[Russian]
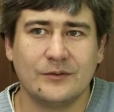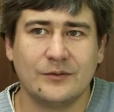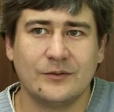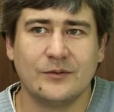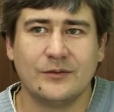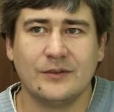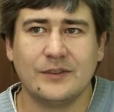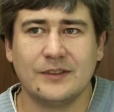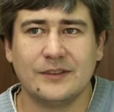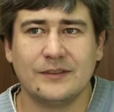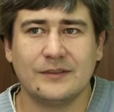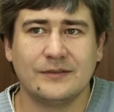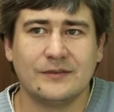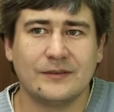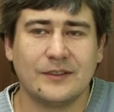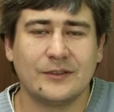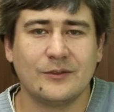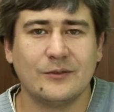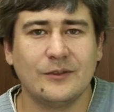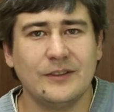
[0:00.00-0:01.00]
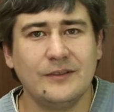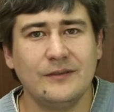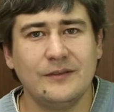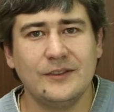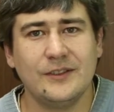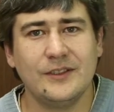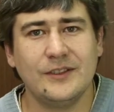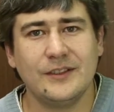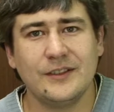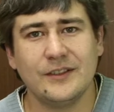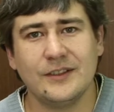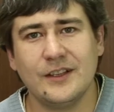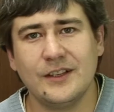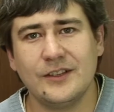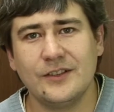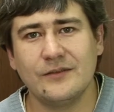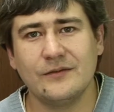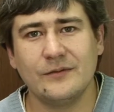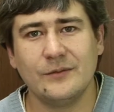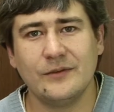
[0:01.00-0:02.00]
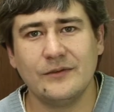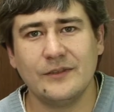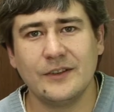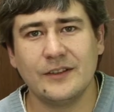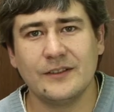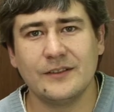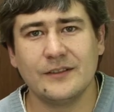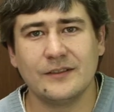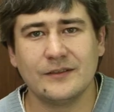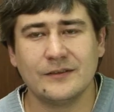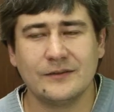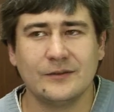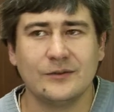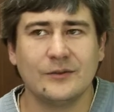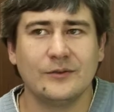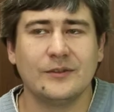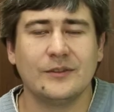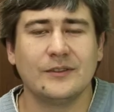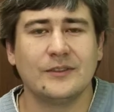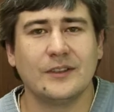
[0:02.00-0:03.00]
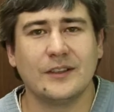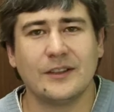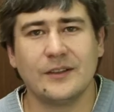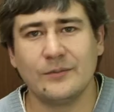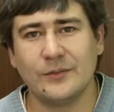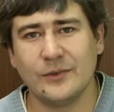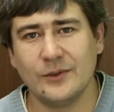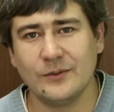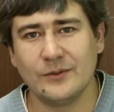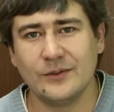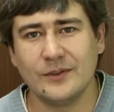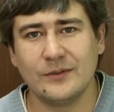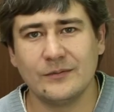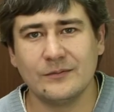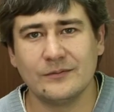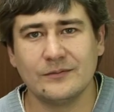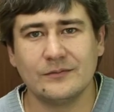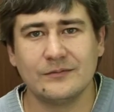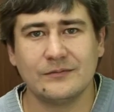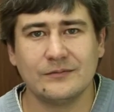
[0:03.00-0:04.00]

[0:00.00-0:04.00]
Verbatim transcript: Кто-то откладывает деньги, дальше выбивается, кто-то так и пьет там.